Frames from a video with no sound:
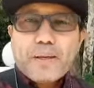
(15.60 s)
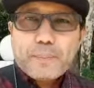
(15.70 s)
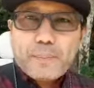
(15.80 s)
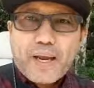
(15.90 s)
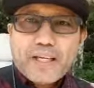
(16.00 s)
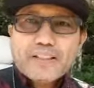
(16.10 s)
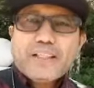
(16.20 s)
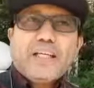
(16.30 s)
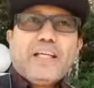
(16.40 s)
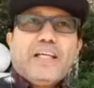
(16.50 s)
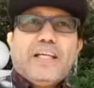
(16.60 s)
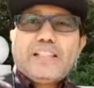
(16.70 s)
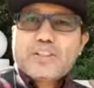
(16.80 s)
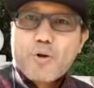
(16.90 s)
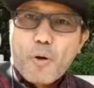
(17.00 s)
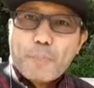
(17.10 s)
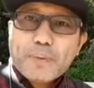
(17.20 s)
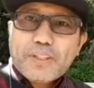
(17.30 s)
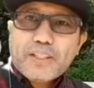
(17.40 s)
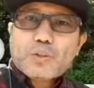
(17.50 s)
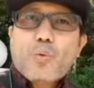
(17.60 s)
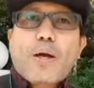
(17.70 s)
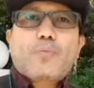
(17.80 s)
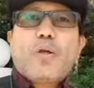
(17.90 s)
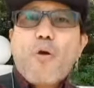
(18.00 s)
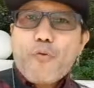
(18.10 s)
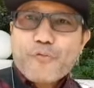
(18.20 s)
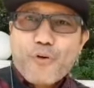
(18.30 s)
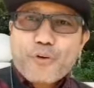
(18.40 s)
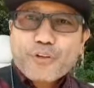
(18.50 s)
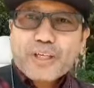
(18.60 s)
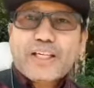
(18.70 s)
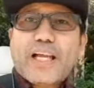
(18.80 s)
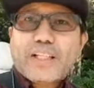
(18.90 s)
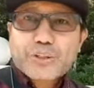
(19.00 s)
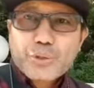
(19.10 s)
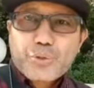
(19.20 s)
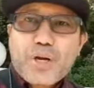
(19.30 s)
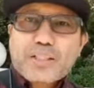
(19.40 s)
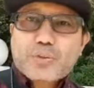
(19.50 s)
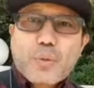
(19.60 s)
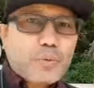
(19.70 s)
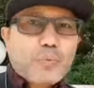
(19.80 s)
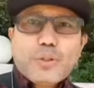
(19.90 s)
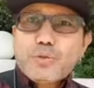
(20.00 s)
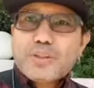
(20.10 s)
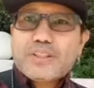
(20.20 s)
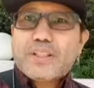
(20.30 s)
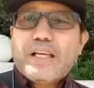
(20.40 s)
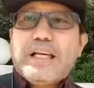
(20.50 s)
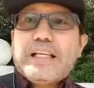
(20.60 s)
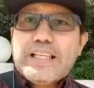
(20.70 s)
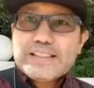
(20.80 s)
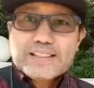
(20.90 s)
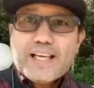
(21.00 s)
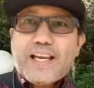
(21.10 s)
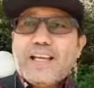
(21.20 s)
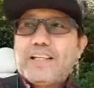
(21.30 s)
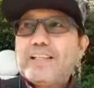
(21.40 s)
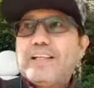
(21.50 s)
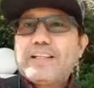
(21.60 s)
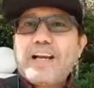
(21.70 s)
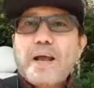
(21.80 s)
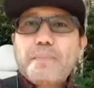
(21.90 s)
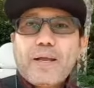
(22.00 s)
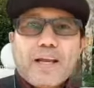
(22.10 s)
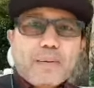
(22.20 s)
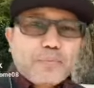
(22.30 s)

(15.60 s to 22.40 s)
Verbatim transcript: Faith is confidence what we hope for. In assurance what we do not see. Grabe, alam nyo,